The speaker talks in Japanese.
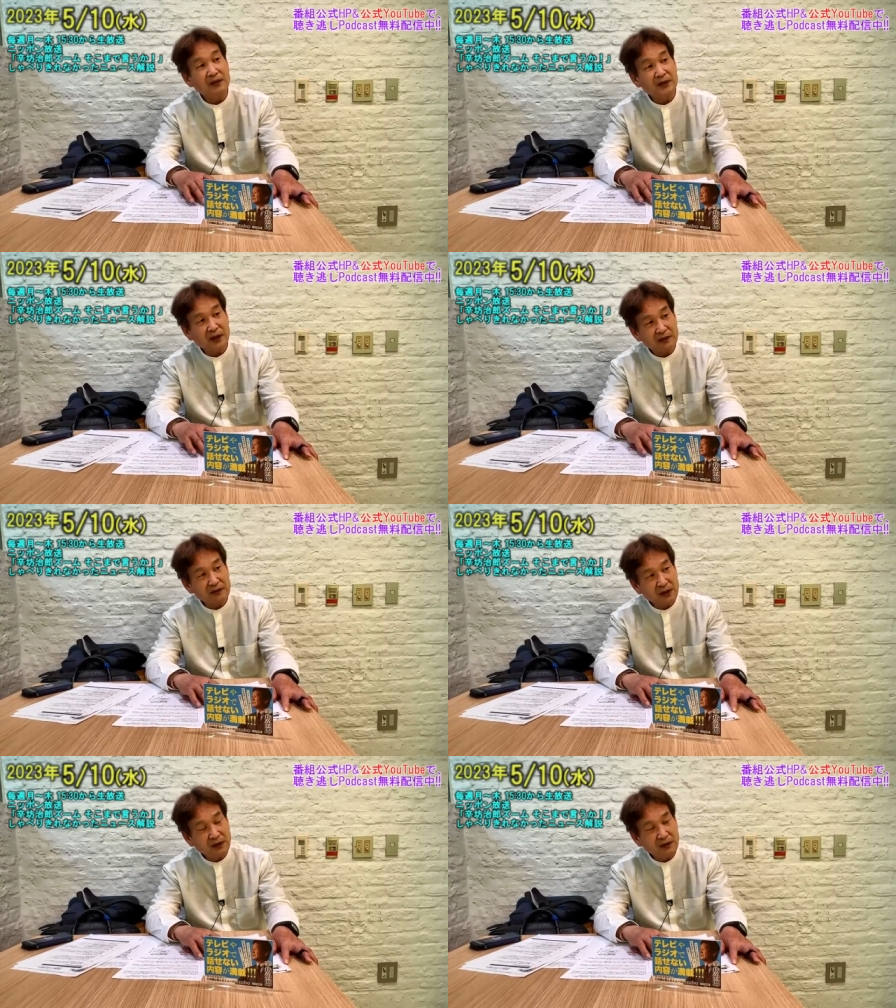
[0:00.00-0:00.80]
しが
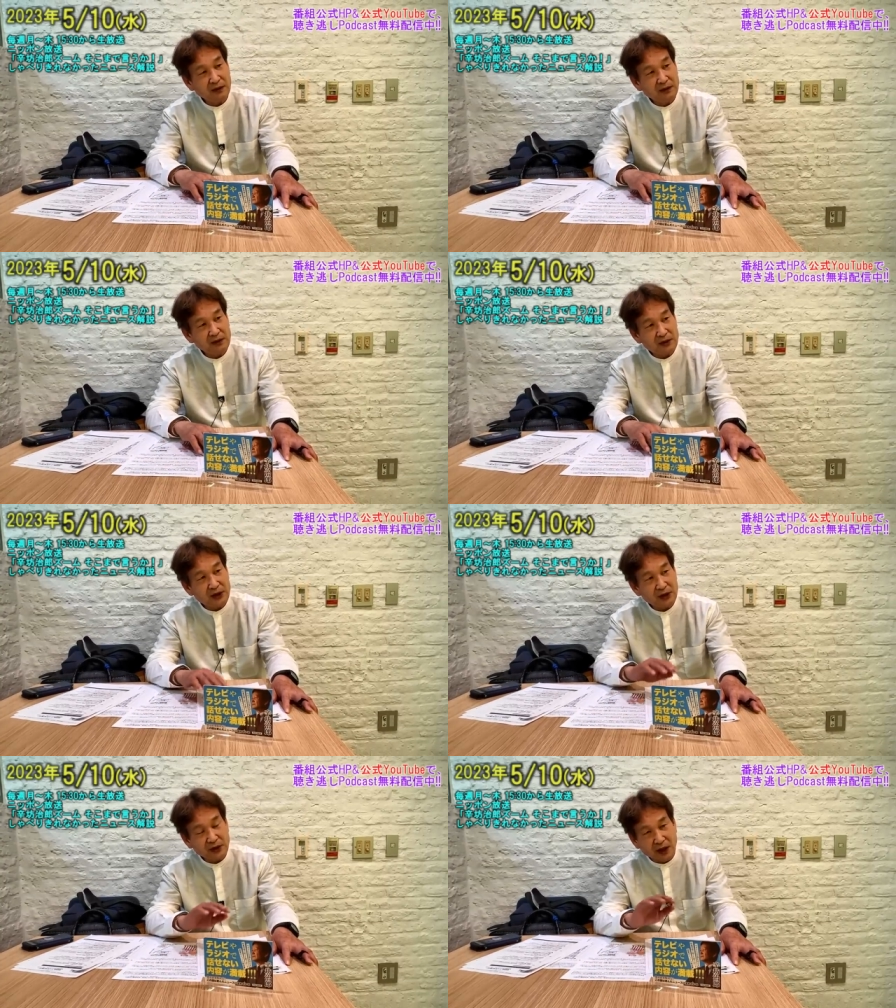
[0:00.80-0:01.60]
つに一気に
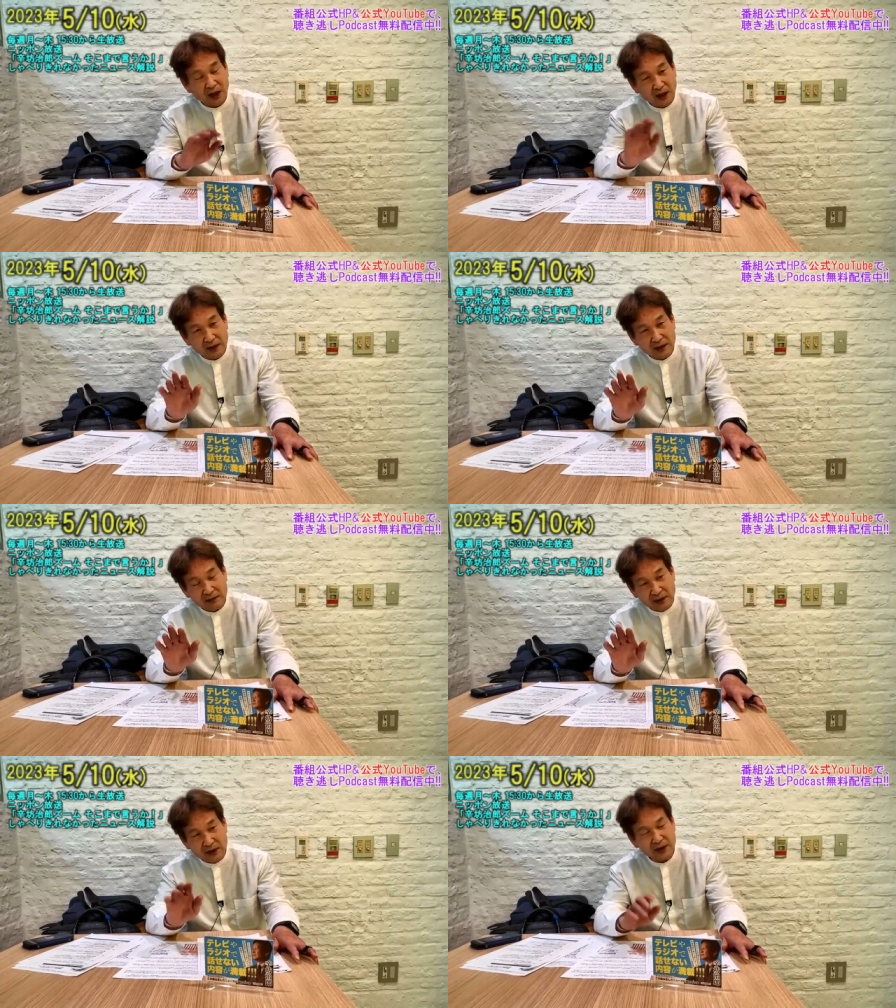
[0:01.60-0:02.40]
賃金が上がって
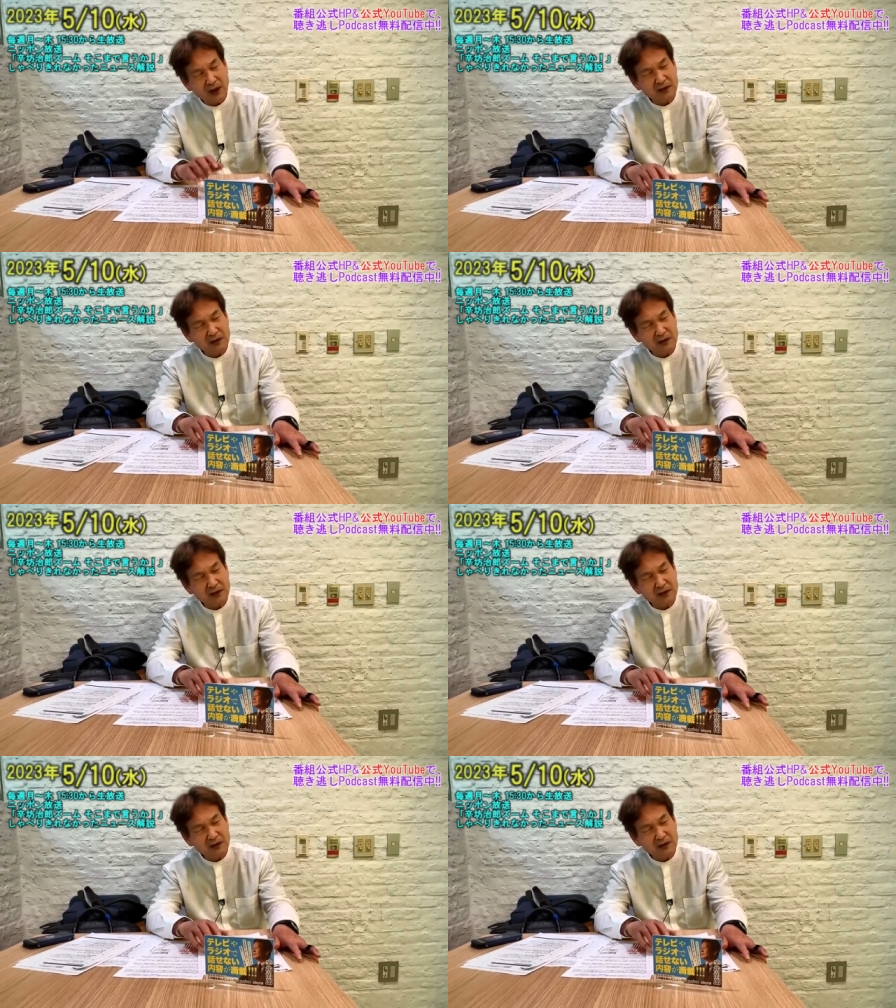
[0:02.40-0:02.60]
るんで、しが